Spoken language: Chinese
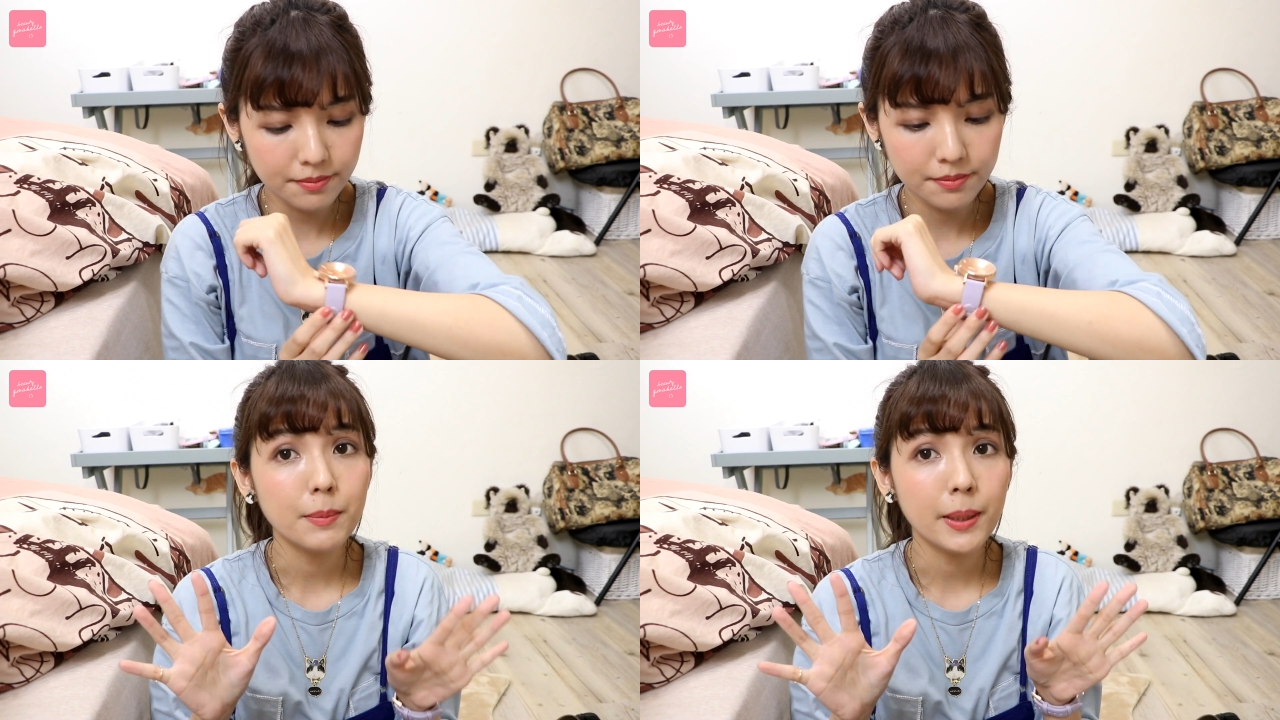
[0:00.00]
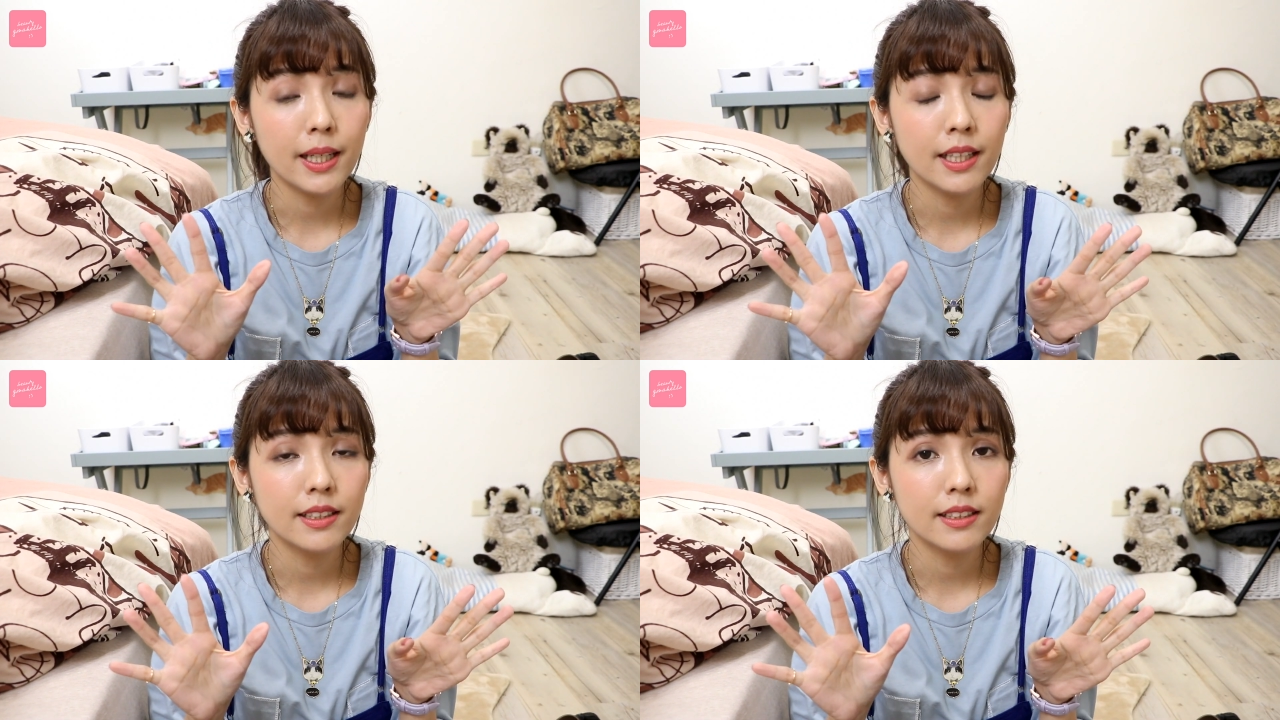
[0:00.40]
这
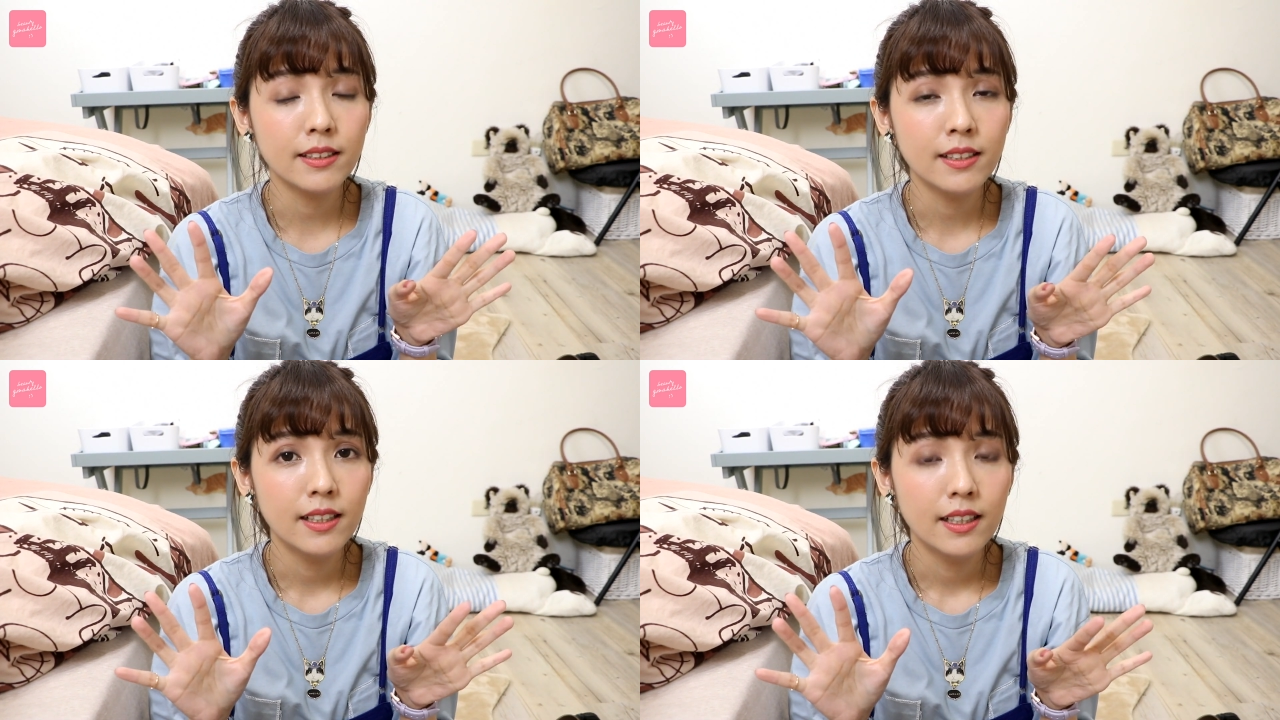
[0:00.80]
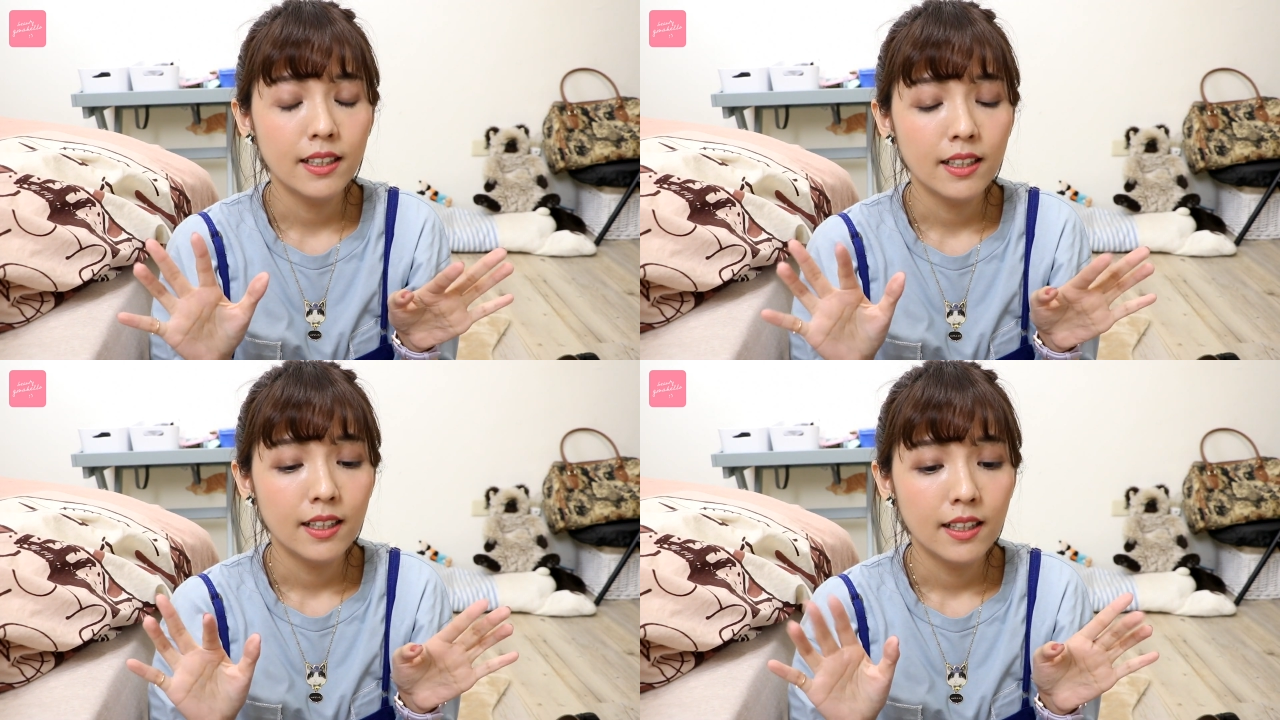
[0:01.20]
篇
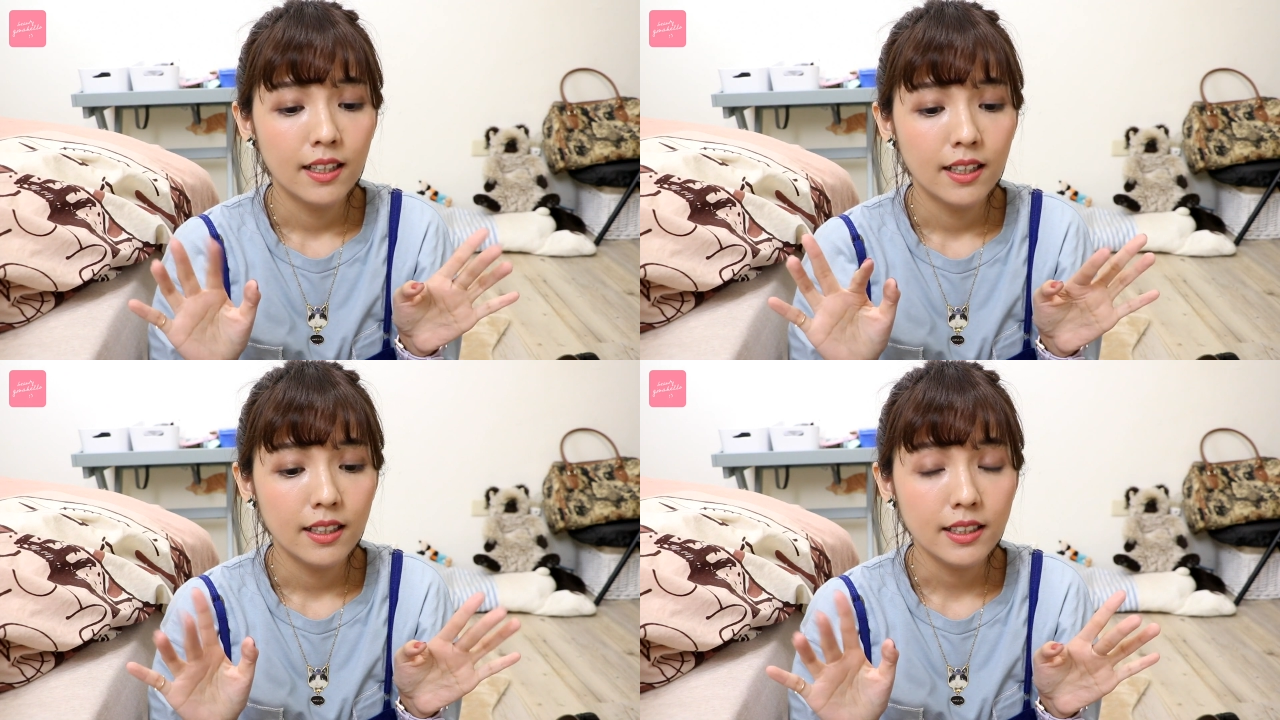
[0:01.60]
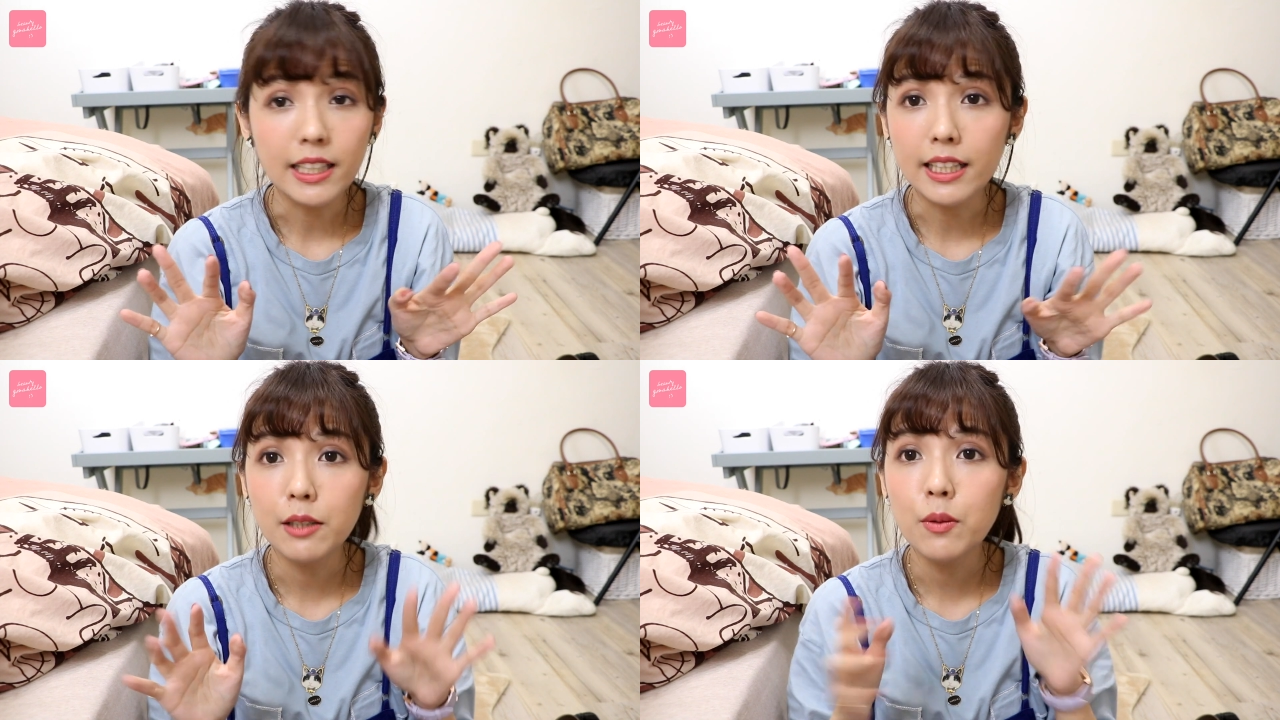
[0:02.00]

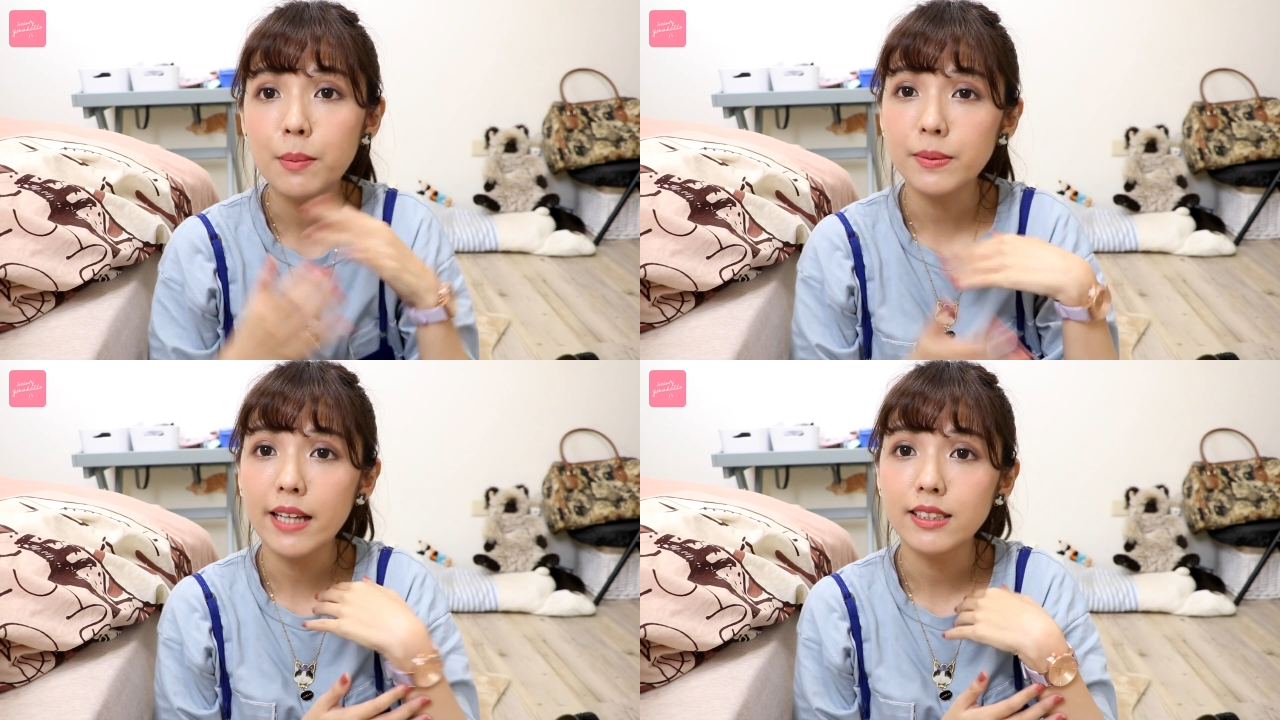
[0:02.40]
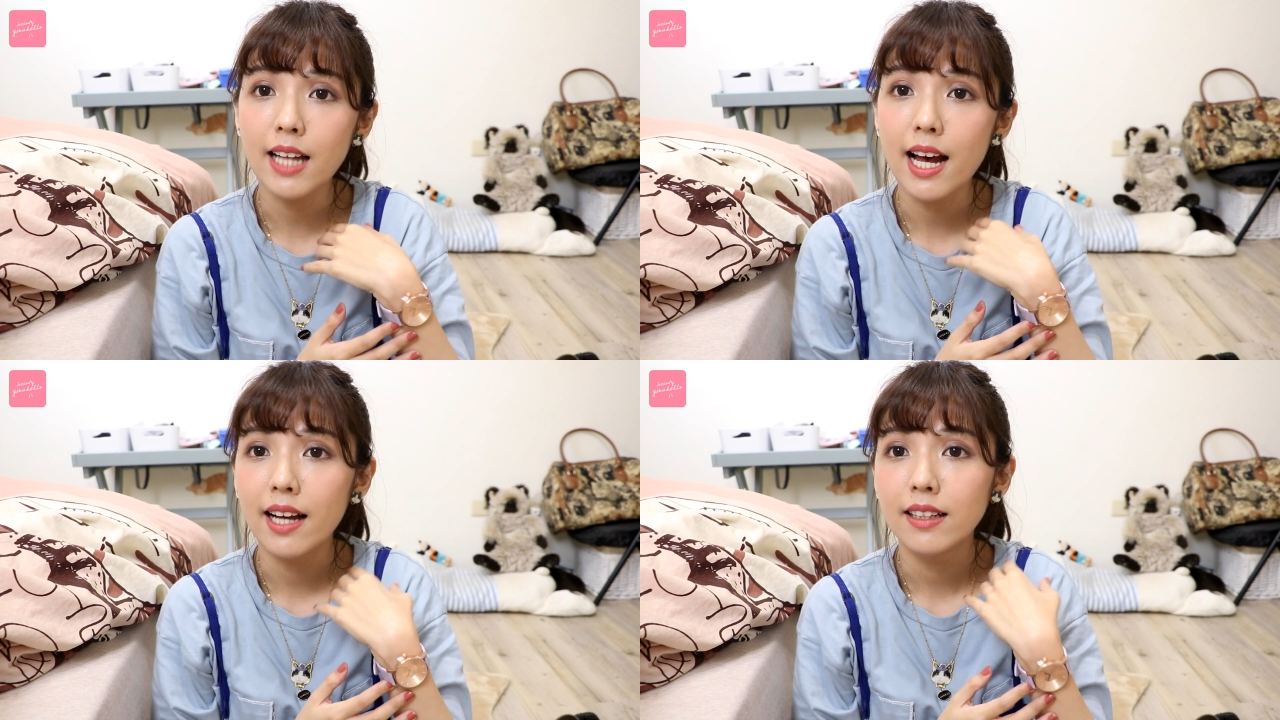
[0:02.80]
影音会带着
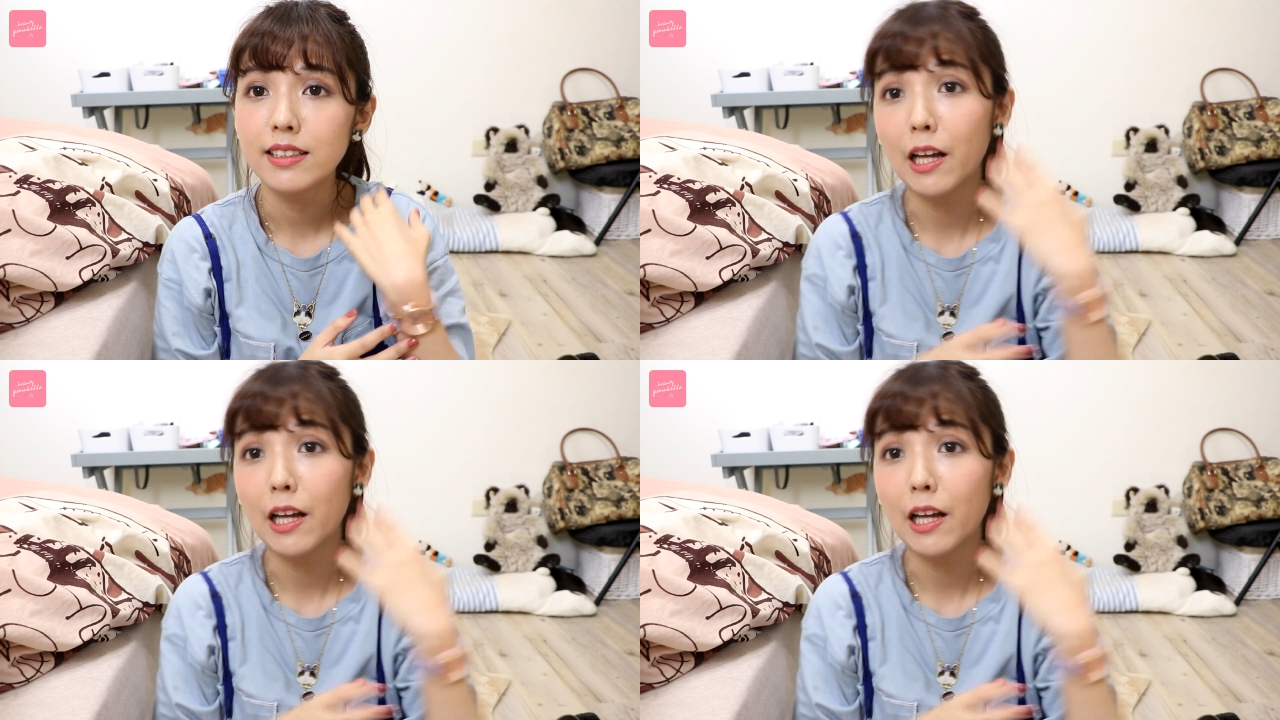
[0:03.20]
它，